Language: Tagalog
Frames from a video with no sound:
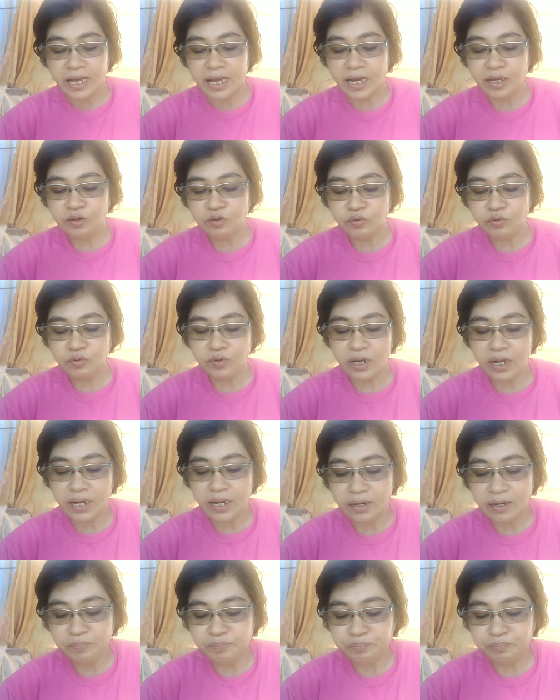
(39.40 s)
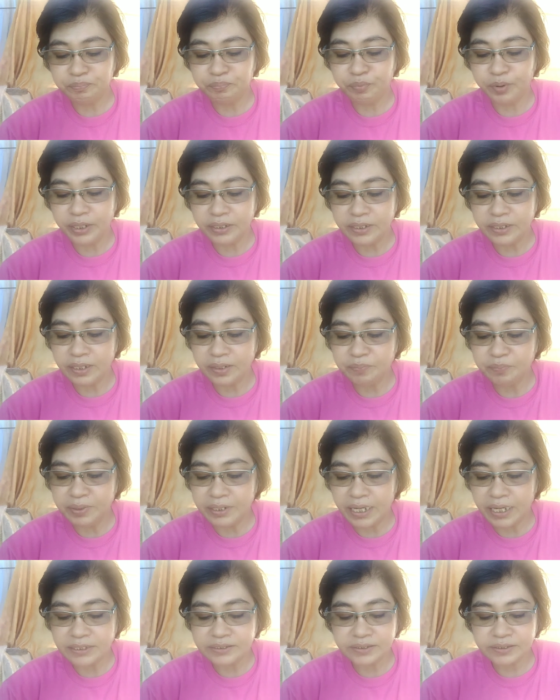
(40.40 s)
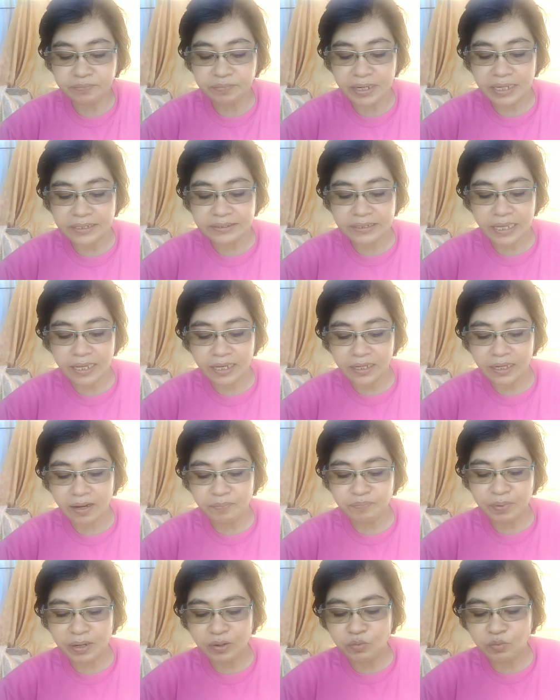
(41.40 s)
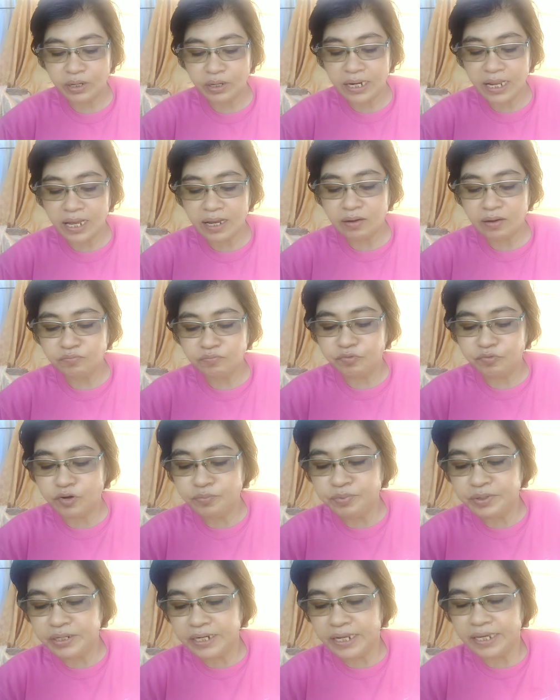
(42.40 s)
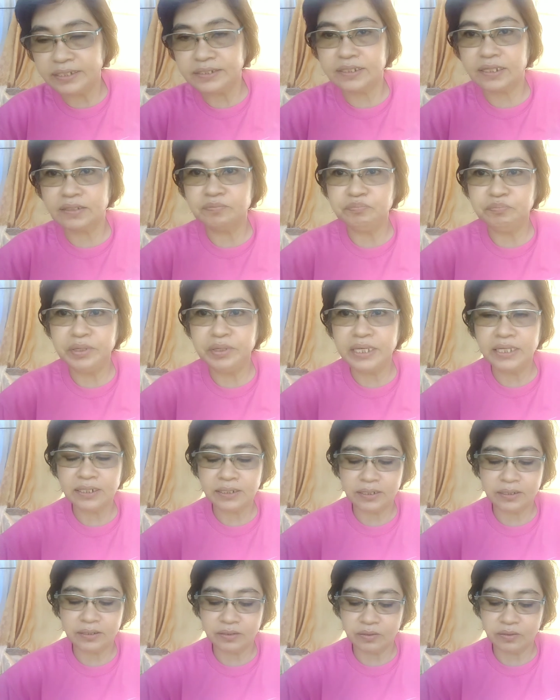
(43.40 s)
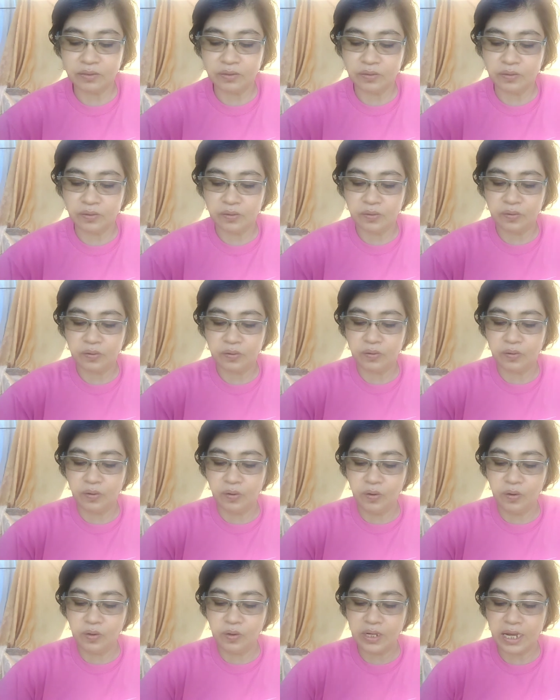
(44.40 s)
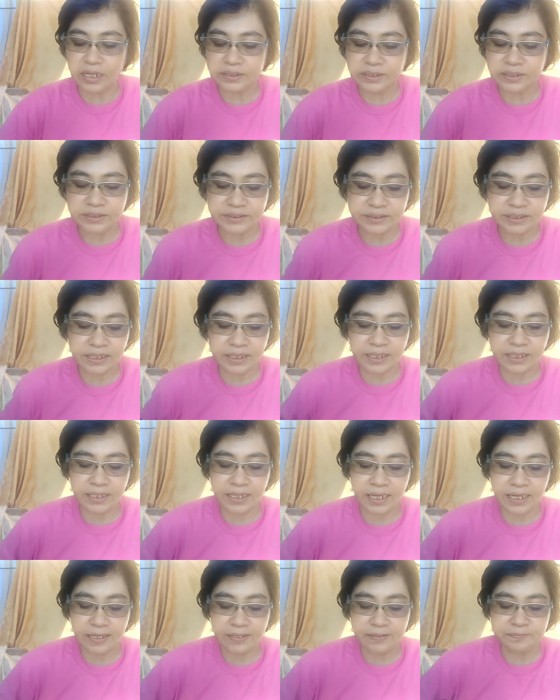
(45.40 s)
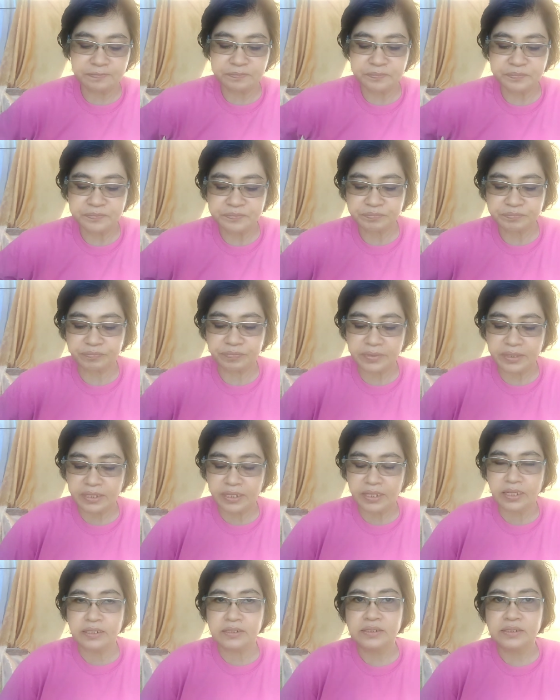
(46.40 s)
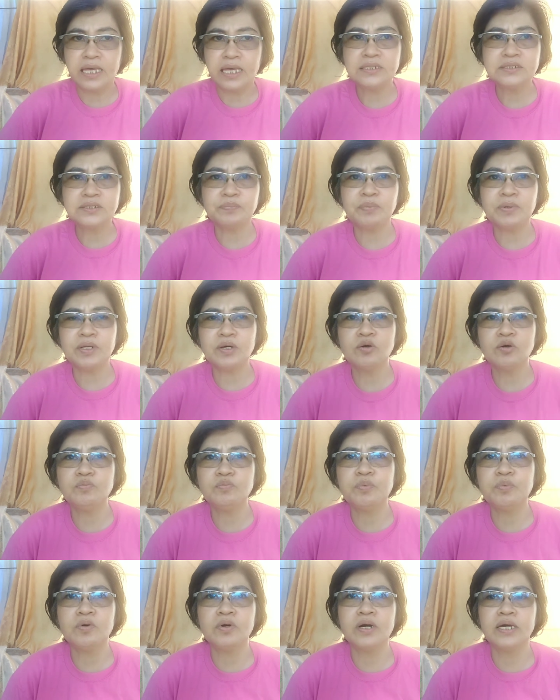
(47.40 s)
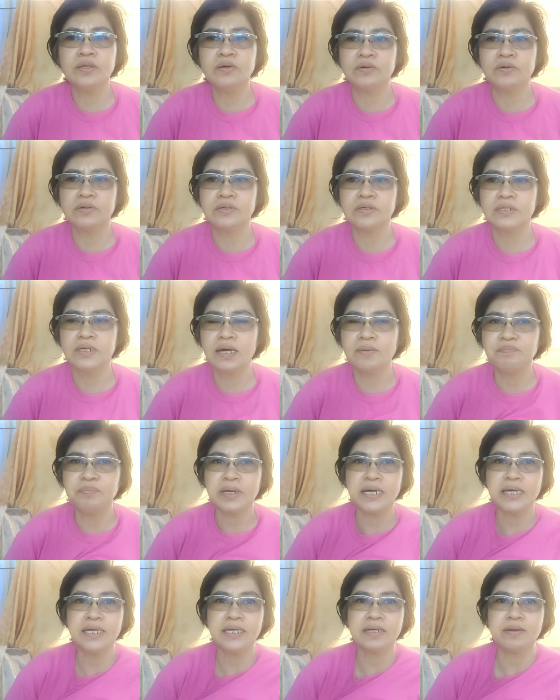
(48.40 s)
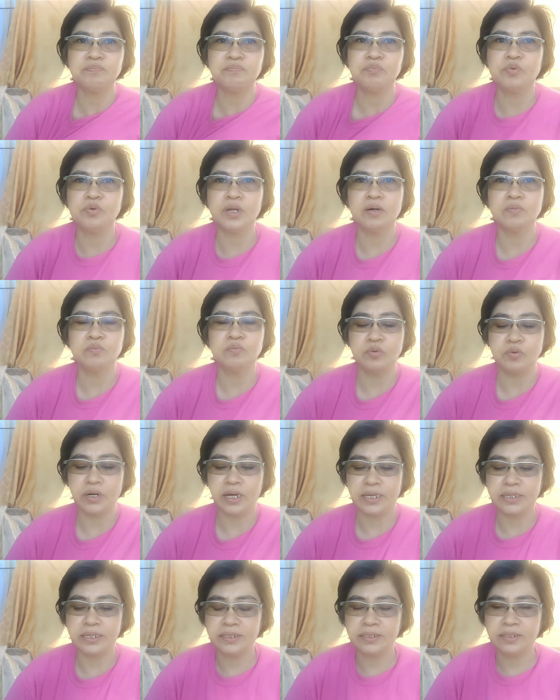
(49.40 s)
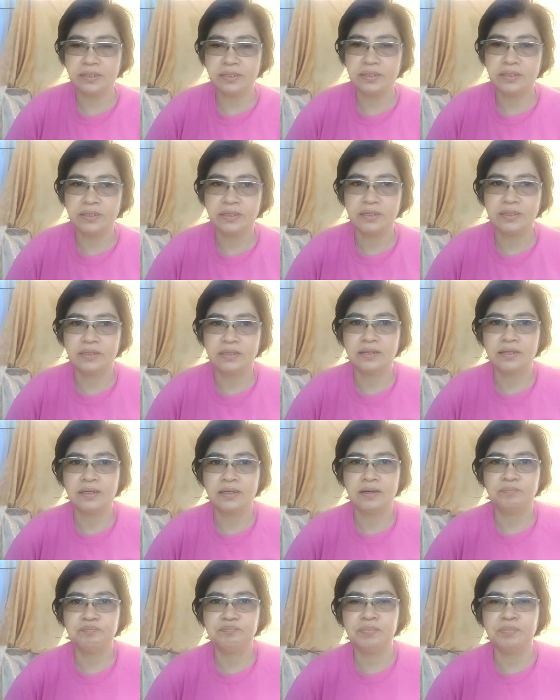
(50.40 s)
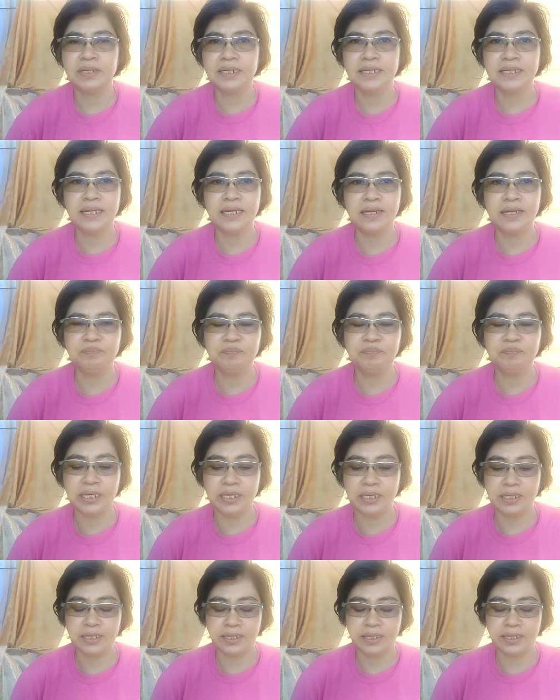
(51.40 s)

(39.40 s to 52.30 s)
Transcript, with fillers: ano ang pwedeng ibigay sa bata kapag walang formulated milk o gatas ng ina. Dahil sa panahon po ngayon, napakahirap po ng buhay. Pananalapi